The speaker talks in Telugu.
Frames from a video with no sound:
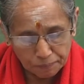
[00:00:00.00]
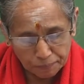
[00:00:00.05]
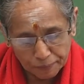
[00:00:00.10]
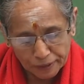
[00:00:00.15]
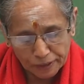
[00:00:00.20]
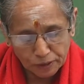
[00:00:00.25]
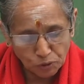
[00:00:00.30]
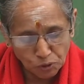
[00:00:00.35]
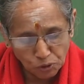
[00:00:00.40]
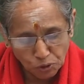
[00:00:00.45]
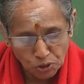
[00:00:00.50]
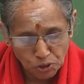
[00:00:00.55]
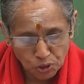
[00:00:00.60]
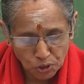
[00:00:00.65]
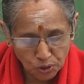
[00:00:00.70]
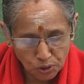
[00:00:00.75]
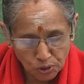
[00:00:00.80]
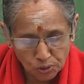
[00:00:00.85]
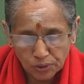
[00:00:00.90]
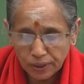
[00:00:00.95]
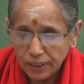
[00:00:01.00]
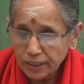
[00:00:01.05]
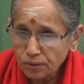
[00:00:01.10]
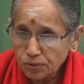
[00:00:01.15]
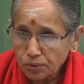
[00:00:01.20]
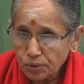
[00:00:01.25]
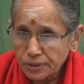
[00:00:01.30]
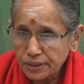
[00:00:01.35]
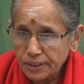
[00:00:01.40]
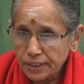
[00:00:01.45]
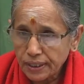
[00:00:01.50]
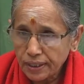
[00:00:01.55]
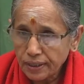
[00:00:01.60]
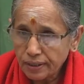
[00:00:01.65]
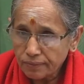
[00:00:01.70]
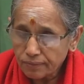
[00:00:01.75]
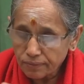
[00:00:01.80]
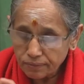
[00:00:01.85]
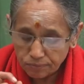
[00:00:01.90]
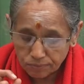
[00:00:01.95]
పదకొండో శ్లోకం కూడా కొద్దిగా
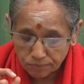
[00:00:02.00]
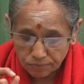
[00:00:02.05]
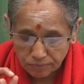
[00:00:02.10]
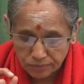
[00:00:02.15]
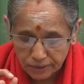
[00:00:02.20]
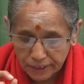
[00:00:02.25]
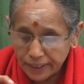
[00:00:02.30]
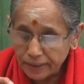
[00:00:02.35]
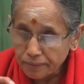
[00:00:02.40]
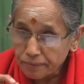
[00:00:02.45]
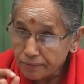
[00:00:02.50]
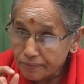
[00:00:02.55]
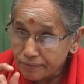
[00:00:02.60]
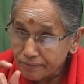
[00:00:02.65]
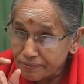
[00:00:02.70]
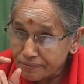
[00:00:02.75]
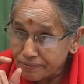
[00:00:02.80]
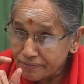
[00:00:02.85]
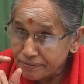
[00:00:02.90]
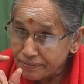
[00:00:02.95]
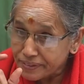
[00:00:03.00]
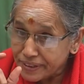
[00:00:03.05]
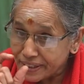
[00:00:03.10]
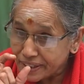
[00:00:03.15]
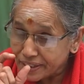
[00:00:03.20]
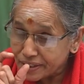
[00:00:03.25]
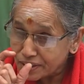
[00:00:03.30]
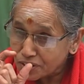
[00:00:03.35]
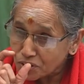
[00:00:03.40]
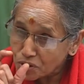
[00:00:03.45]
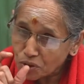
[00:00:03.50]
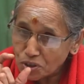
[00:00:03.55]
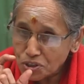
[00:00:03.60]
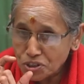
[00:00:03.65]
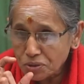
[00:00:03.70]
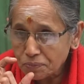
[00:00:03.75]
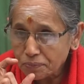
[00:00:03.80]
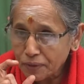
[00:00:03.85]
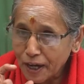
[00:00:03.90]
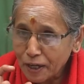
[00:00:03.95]
తే వీడి ఇంకో
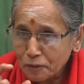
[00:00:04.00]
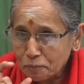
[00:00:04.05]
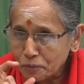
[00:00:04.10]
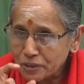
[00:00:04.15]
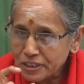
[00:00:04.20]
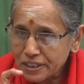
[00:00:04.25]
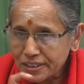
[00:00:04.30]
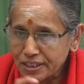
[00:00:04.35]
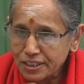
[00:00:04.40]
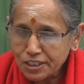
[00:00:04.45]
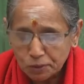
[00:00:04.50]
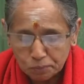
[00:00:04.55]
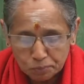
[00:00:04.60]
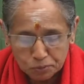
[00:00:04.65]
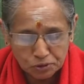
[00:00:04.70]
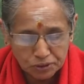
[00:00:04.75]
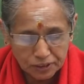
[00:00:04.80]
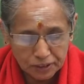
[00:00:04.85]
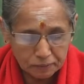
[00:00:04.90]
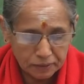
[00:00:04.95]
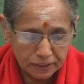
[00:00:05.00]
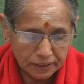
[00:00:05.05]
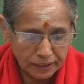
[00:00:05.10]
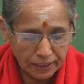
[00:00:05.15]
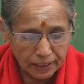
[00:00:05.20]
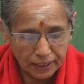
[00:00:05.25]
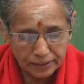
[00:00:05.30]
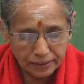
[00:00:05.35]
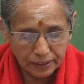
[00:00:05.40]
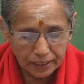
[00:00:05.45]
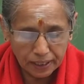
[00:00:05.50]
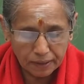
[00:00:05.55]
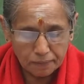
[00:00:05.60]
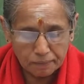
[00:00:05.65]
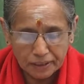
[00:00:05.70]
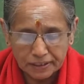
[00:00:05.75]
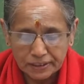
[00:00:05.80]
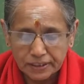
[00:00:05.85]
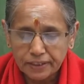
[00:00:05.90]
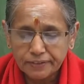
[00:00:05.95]
కొంచెం మార్పు చేసి చెప్తుందనమాట అది ఆ
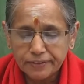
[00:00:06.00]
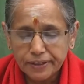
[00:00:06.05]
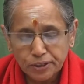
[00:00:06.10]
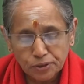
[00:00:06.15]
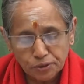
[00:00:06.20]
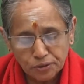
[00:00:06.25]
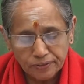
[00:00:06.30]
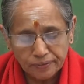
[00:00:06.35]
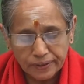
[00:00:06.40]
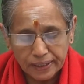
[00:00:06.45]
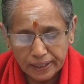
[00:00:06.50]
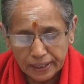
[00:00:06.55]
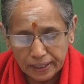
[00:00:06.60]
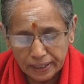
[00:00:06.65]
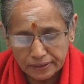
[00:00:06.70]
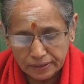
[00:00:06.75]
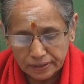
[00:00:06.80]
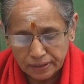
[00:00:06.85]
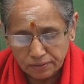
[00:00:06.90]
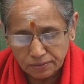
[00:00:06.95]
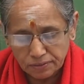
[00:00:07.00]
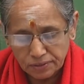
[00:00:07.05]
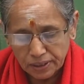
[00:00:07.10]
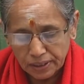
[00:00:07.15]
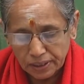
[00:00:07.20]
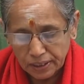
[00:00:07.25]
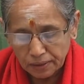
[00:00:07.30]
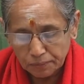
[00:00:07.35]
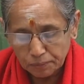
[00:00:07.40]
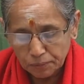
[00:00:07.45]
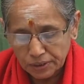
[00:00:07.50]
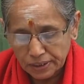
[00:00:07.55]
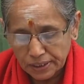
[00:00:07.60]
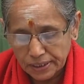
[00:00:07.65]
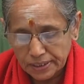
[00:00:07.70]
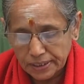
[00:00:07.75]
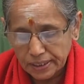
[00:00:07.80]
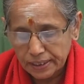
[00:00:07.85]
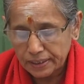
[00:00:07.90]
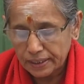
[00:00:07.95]
మంత్రం ఏంటో ఇవాళ అందం
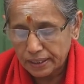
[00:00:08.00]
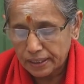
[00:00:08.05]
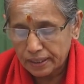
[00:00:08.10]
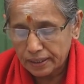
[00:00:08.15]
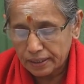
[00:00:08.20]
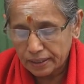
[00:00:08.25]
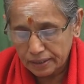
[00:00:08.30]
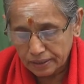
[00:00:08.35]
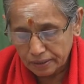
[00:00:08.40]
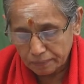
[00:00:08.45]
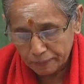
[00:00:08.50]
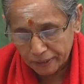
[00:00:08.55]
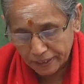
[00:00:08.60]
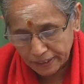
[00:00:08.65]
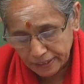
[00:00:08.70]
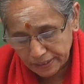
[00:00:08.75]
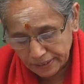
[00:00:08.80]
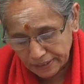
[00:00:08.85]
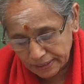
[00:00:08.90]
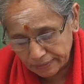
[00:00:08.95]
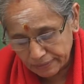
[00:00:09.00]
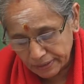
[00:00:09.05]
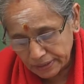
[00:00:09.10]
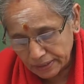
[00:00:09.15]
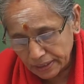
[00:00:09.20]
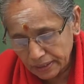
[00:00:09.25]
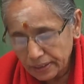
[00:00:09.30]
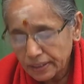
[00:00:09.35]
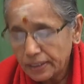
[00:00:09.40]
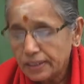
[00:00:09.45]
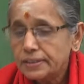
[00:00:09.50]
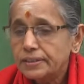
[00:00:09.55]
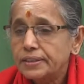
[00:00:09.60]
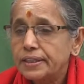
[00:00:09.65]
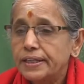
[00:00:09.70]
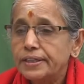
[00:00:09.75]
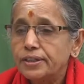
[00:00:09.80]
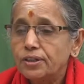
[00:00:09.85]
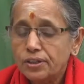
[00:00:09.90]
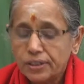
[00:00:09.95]
మొదటిసారి అనే పలికిన తర్వాత
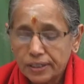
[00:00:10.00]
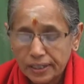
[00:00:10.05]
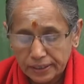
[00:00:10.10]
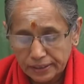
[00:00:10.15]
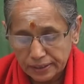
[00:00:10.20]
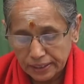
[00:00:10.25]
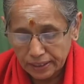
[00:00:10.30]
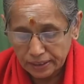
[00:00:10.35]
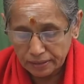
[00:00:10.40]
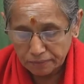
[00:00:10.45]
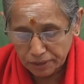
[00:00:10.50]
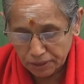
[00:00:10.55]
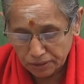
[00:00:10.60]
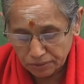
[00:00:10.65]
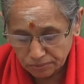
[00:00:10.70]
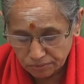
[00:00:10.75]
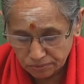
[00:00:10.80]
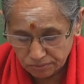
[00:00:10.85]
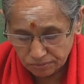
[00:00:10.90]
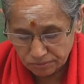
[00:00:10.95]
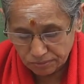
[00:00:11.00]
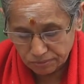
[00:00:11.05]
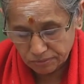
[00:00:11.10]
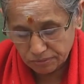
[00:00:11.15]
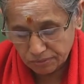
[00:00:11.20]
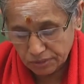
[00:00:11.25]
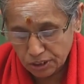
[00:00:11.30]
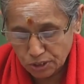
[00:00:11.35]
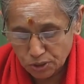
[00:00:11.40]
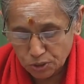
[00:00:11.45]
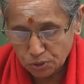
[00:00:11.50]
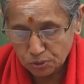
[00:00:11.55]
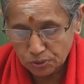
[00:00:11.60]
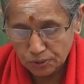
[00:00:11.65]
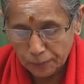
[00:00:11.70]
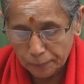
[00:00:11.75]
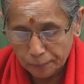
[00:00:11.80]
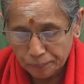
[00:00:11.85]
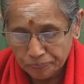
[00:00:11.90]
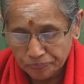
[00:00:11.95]
దాని యొక్క అర్థాన్ని మనం తెలుసుకుందాం